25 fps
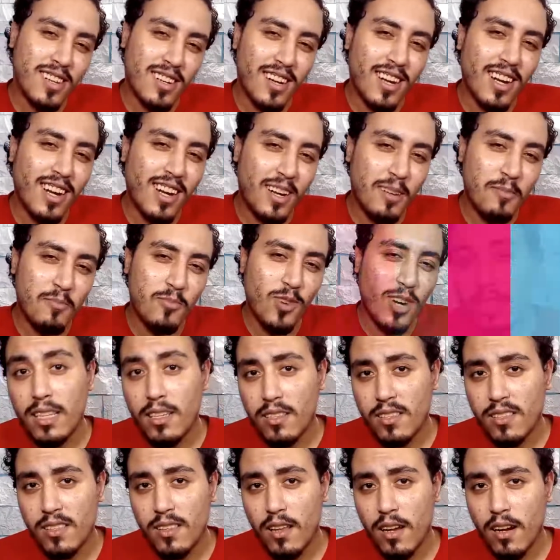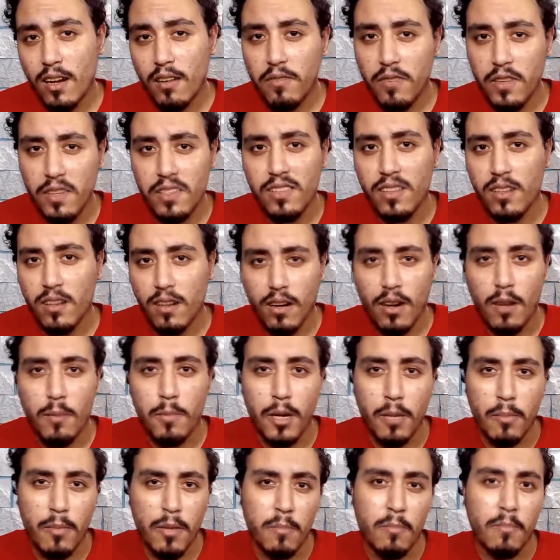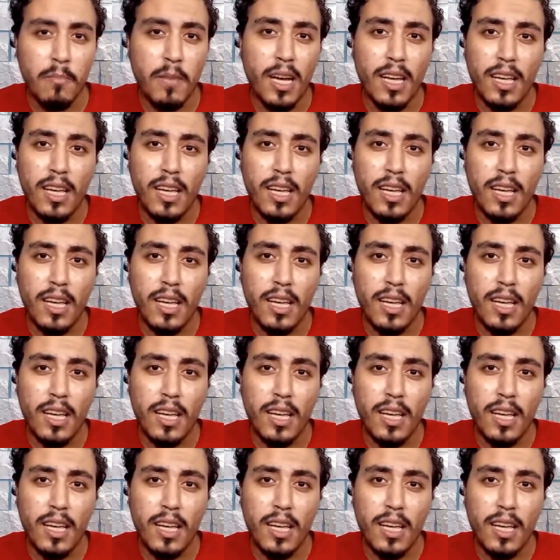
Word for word: الرقم بعد اصدار الفصل الرابع من